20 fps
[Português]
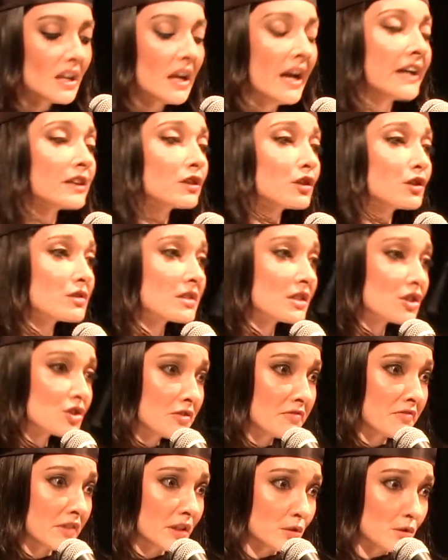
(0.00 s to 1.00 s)
entre os
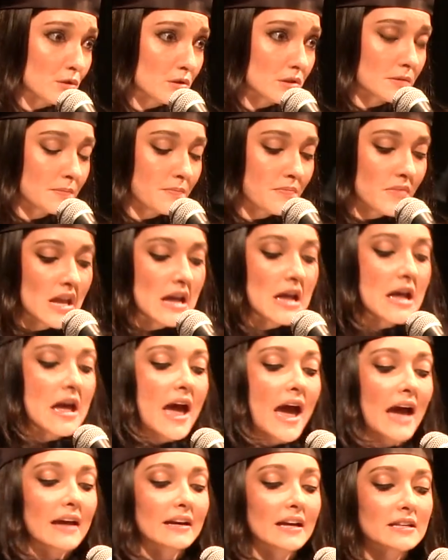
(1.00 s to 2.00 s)
indivíduos.
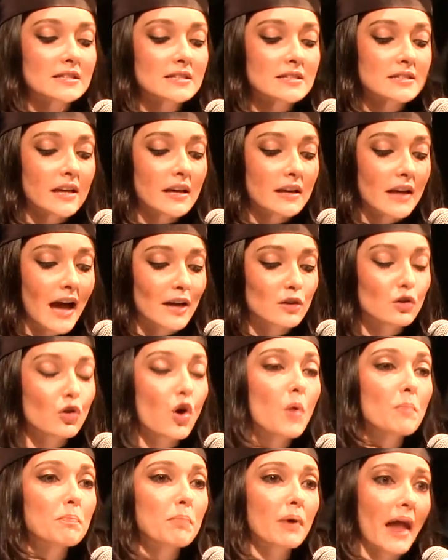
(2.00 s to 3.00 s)
É nesse cenário
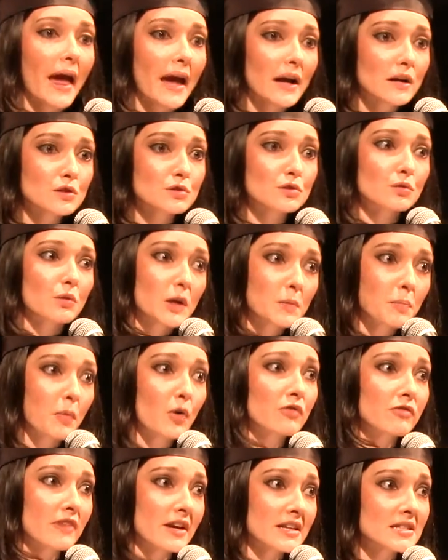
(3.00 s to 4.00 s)
complexo e
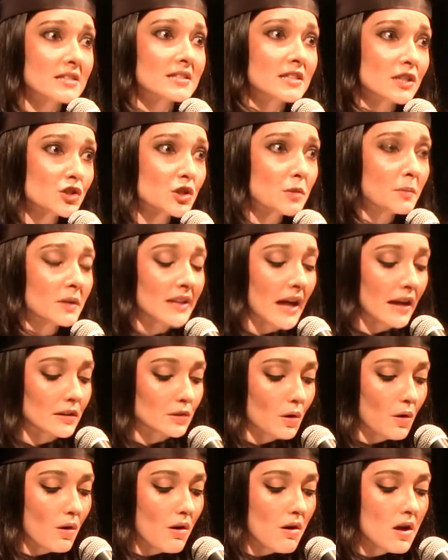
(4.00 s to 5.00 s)
por vezes
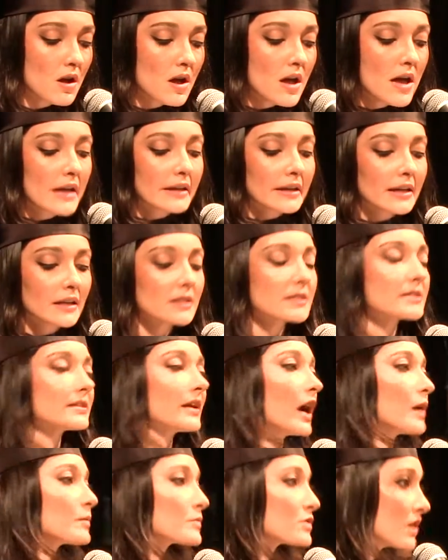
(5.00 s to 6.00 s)
intimidador que
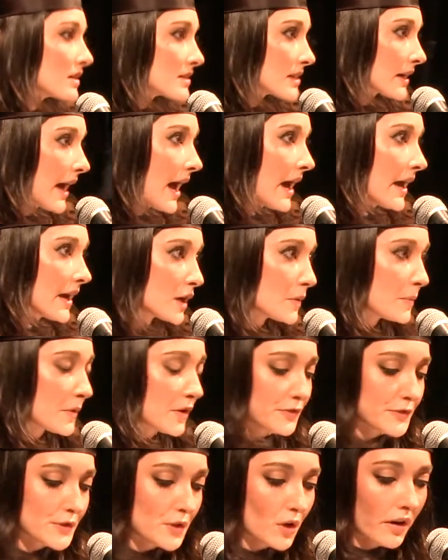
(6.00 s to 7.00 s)
iniciamos nossa carreira
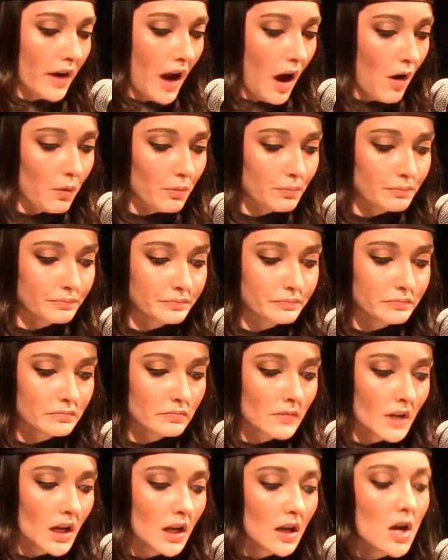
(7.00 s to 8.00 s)
profissional.
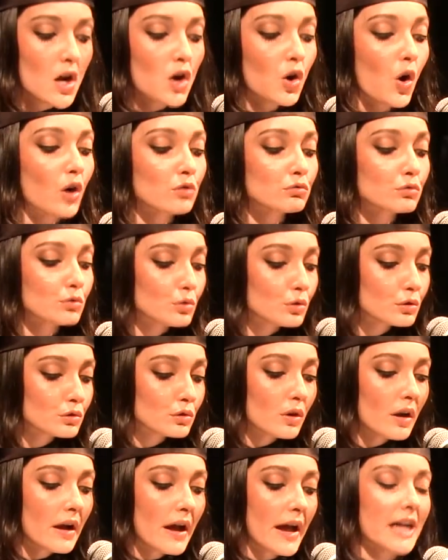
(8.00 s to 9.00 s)

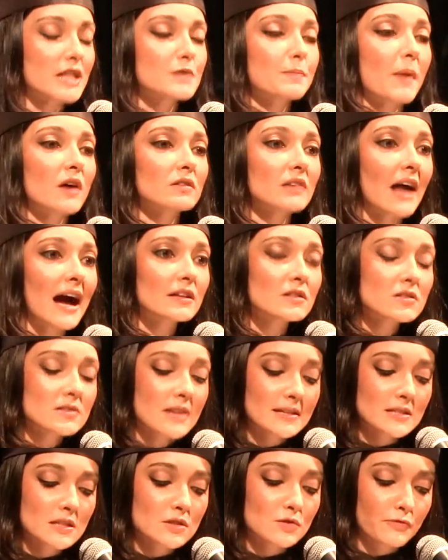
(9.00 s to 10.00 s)
Contudo, respaldados
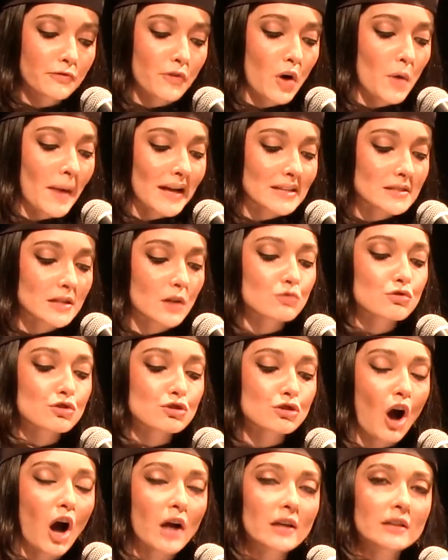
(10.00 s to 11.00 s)
nessa formação
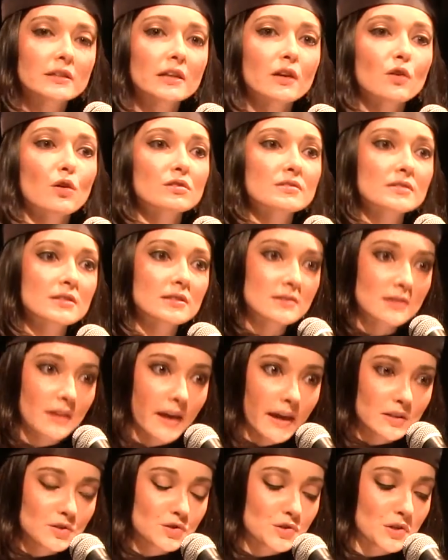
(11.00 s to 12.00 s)
sólida e
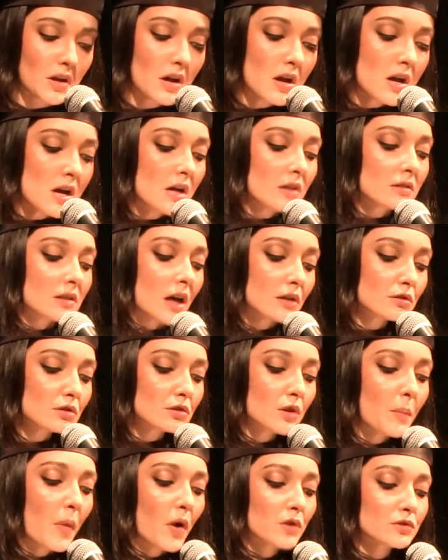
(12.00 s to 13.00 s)
consistente, tanto
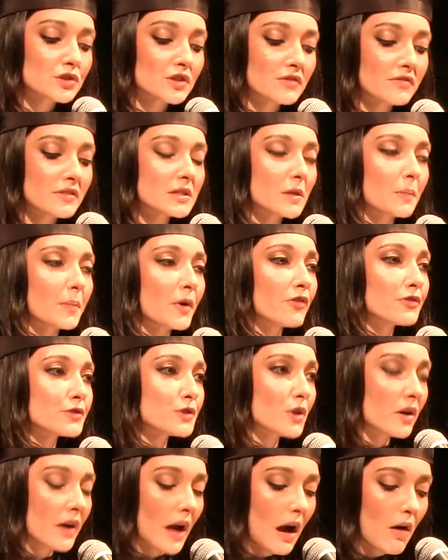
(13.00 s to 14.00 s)
do ponto de vista
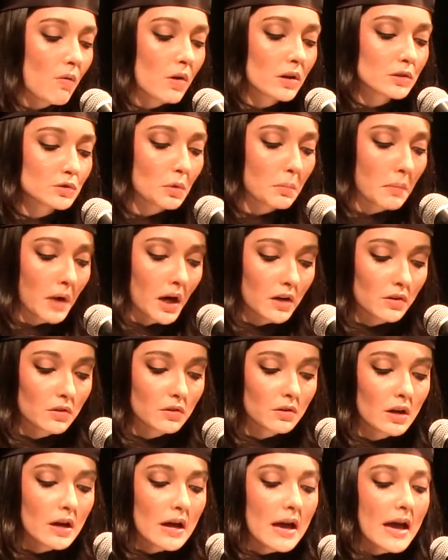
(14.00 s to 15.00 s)
profissional quanto humano,
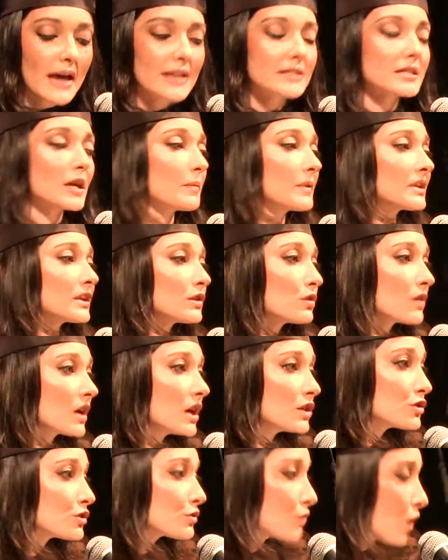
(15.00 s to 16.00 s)
recebida
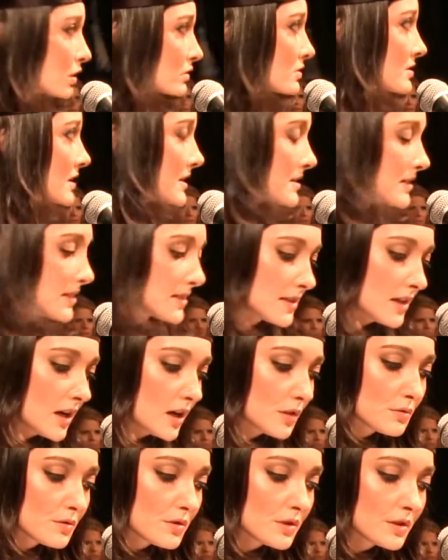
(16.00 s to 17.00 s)
durante todos esses
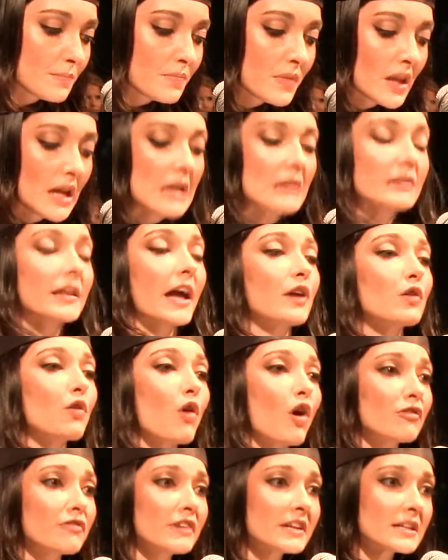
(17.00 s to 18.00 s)
anos, tenho
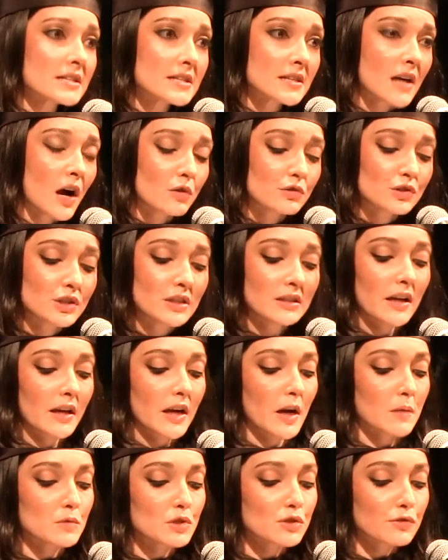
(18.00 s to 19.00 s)
convicção de que
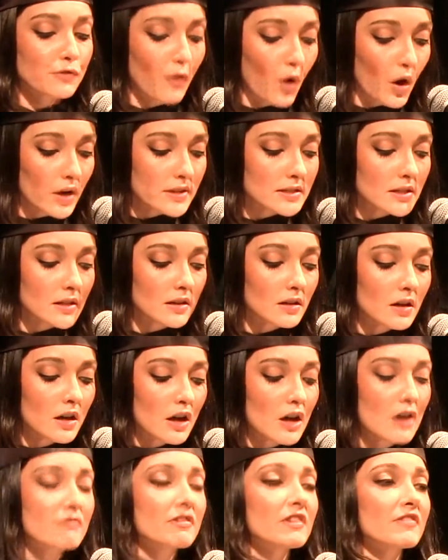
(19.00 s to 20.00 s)
teremos força,
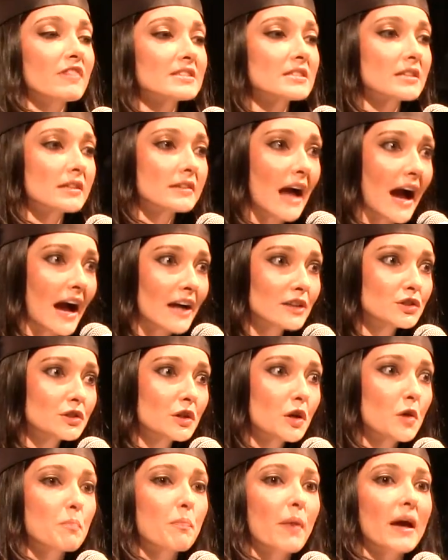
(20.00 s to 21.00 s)
vivacidade,
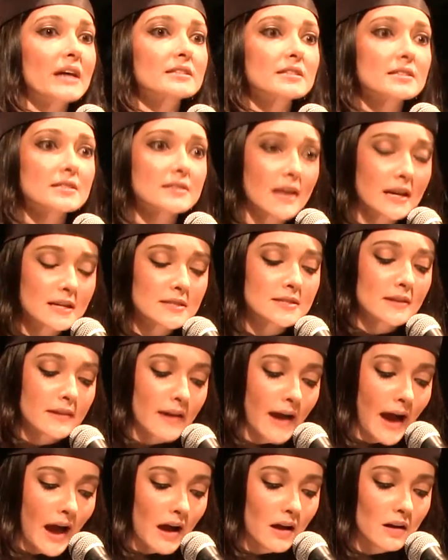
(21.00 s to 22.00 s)
persistência e
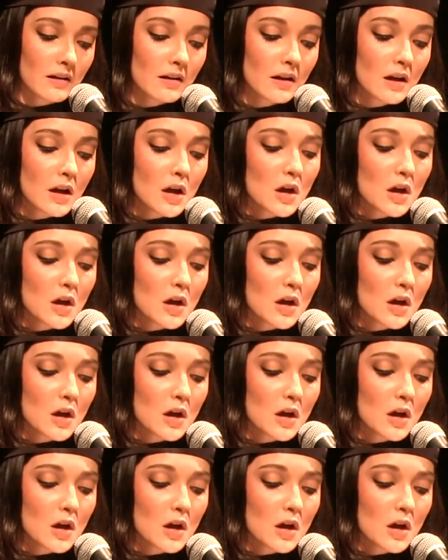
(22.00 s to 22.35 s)
garra